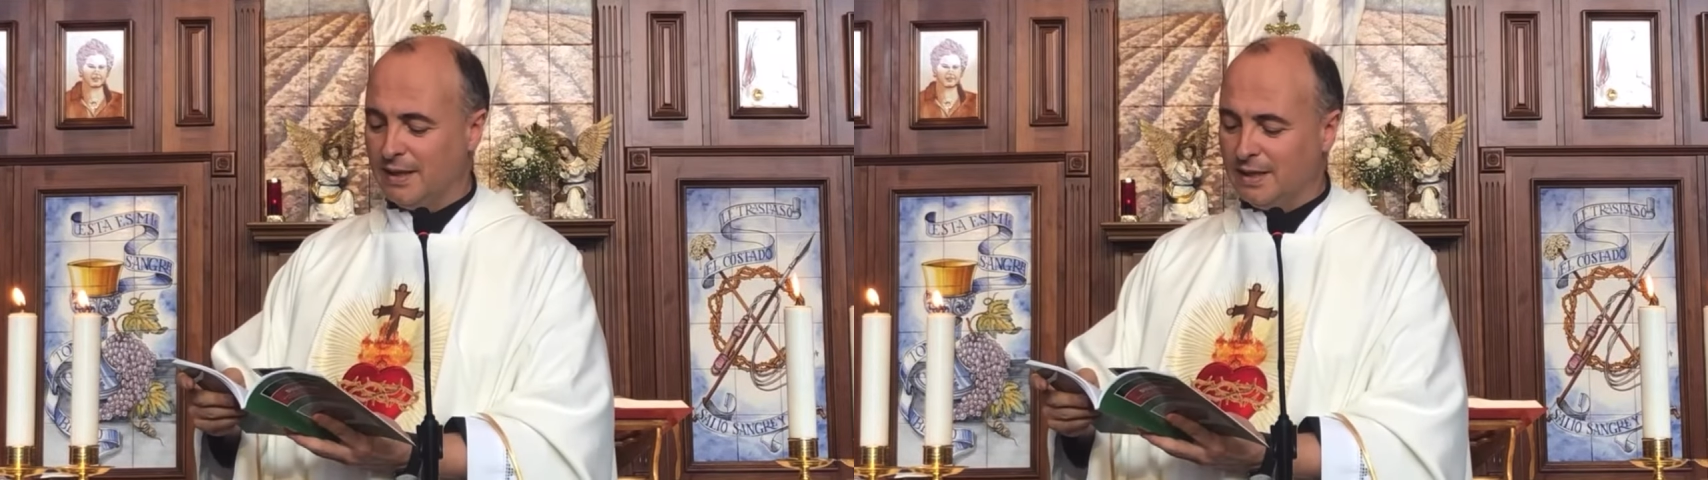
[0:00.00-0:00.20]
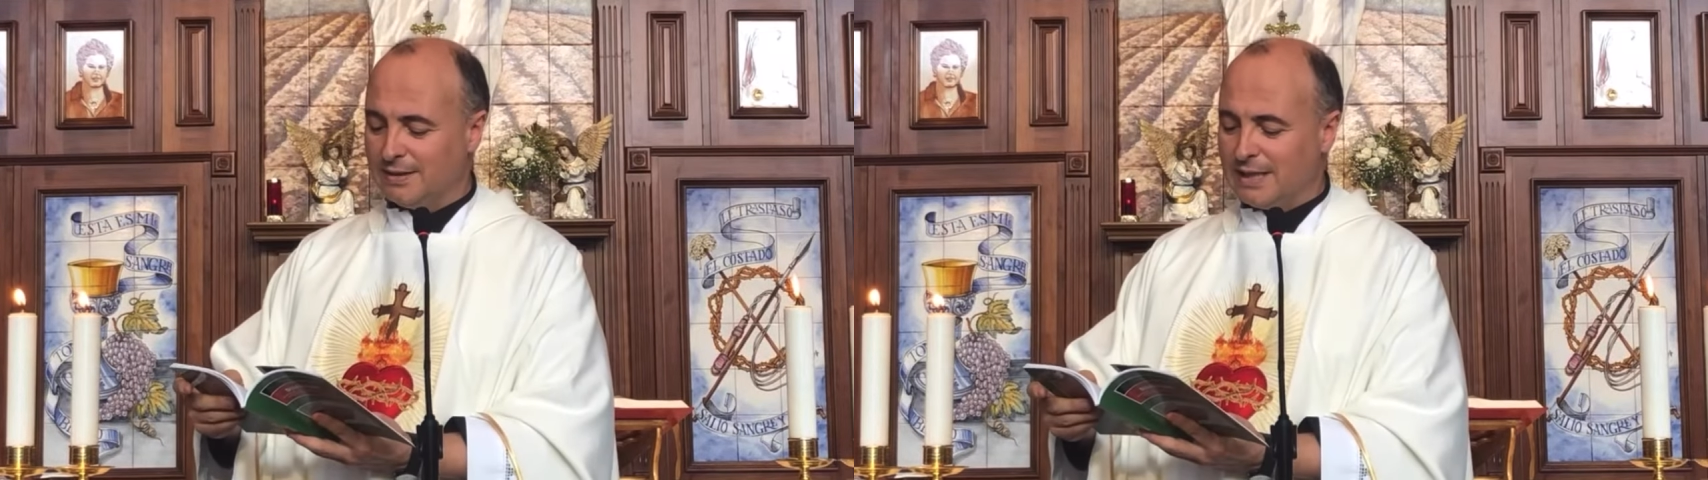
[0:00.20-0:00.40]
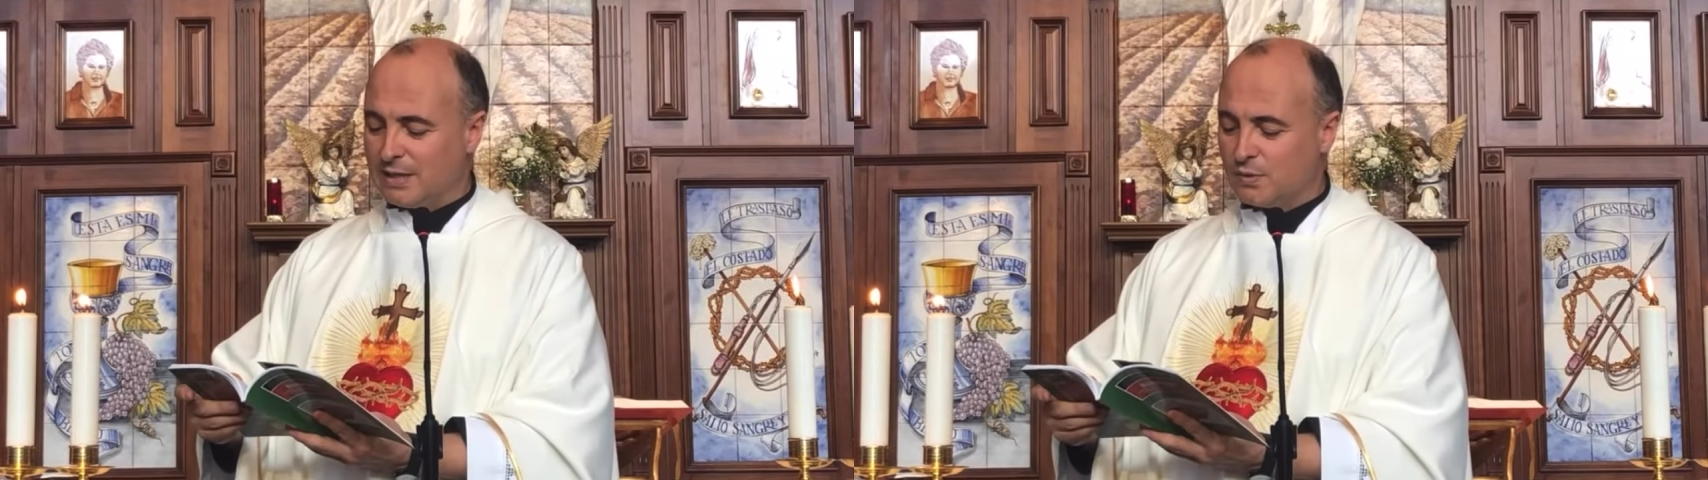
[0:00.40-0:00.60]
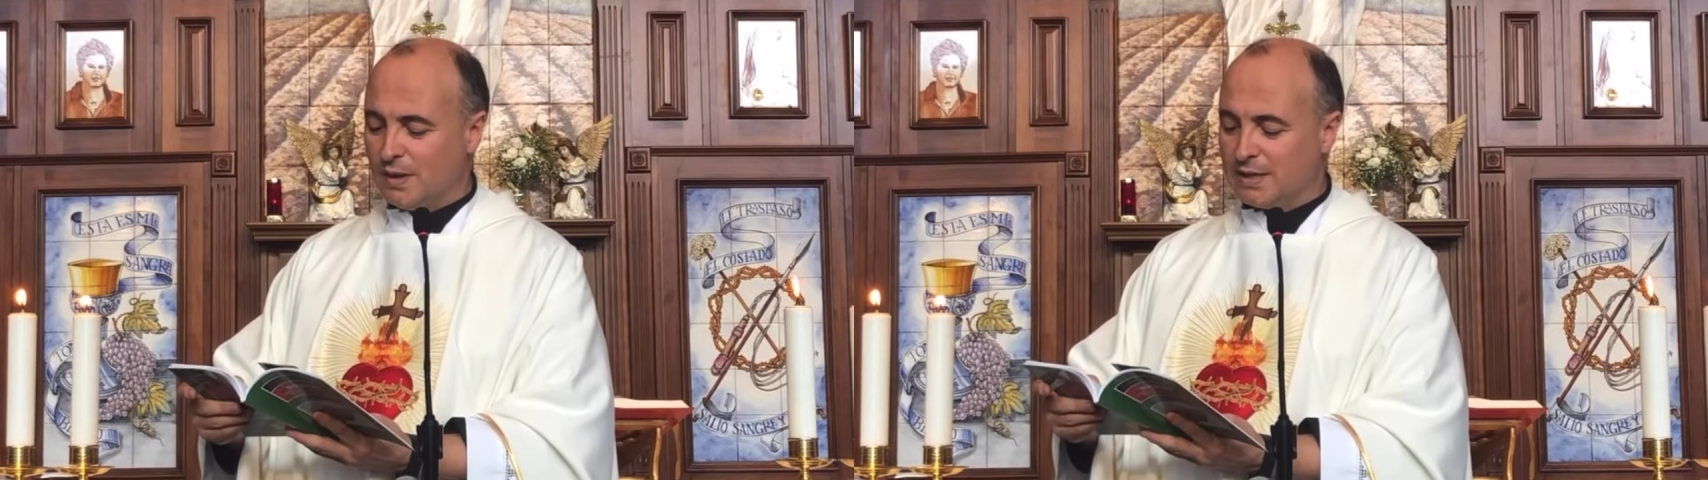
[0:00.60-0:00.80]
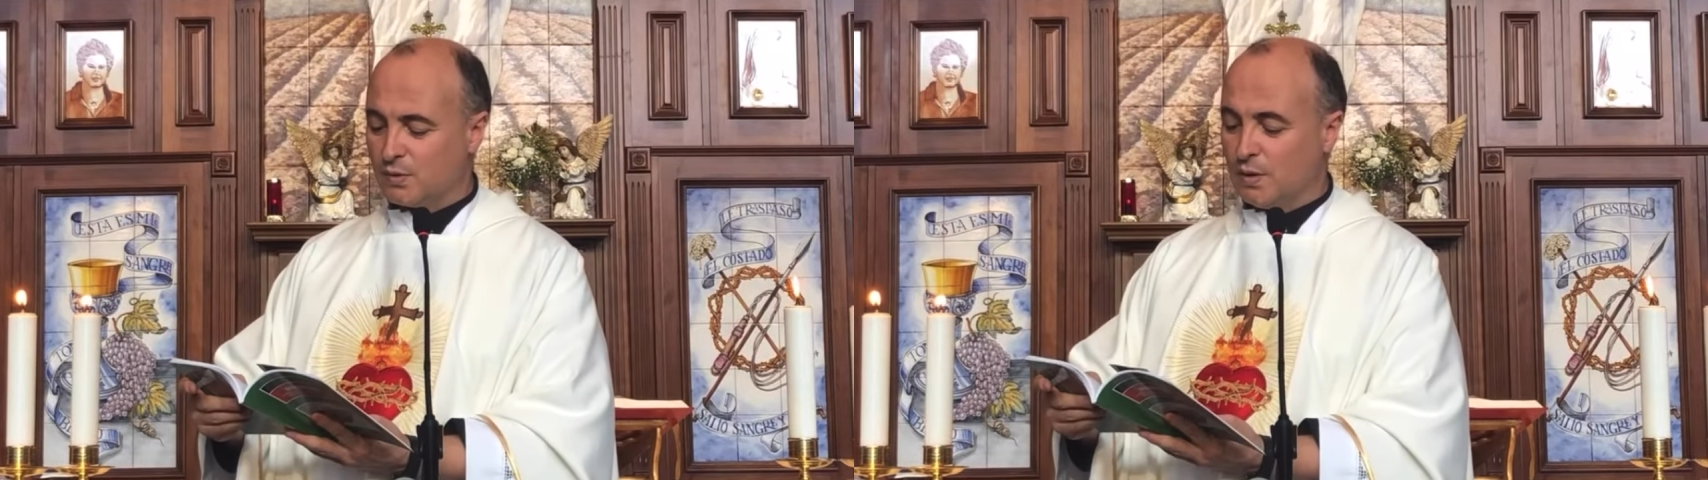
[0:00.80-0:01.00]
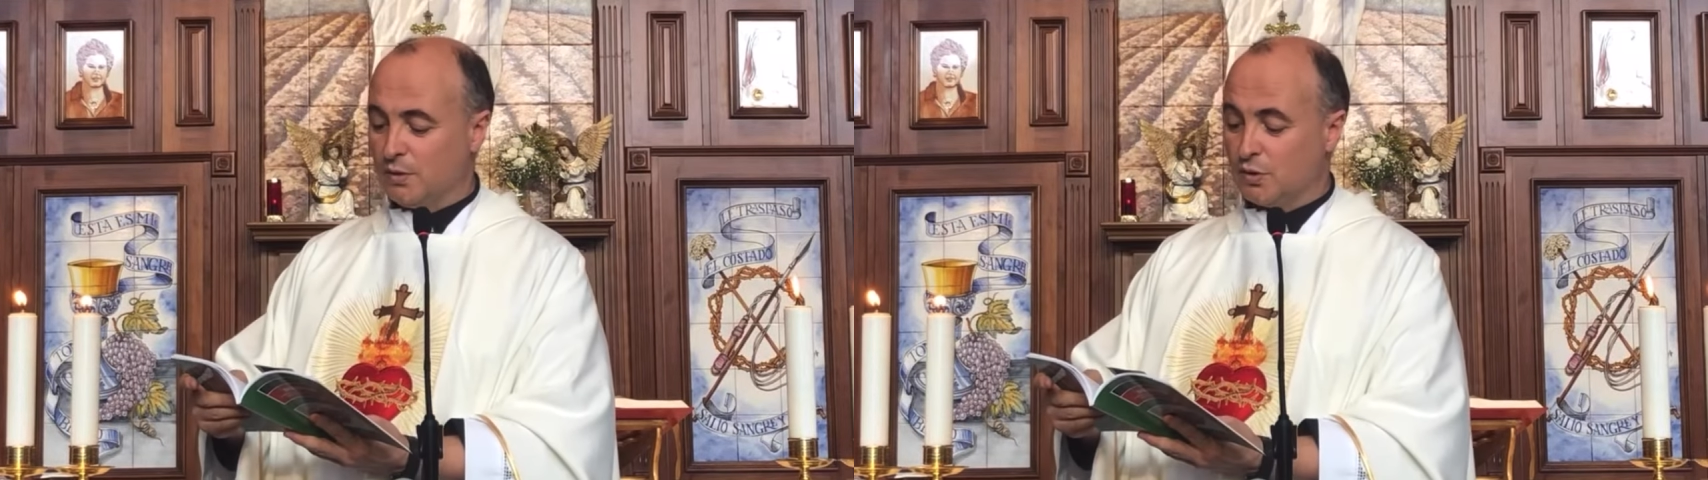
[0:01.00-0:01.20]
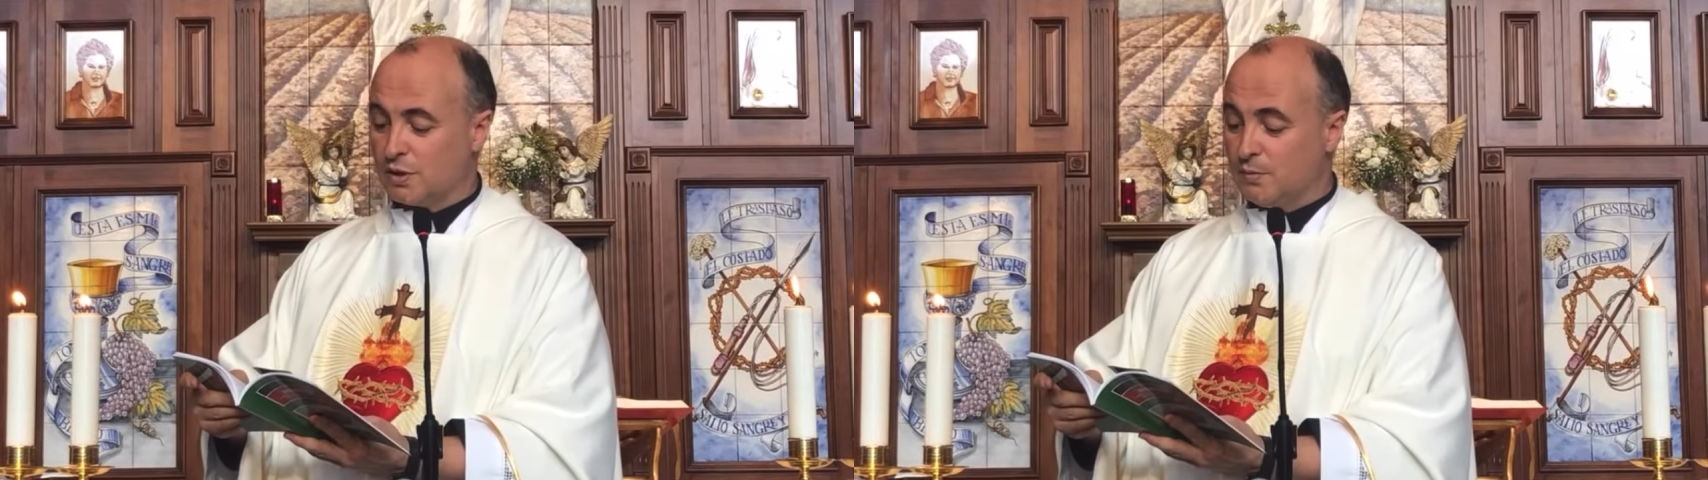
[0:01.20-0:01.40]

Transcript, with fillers: de las cuales cuando nos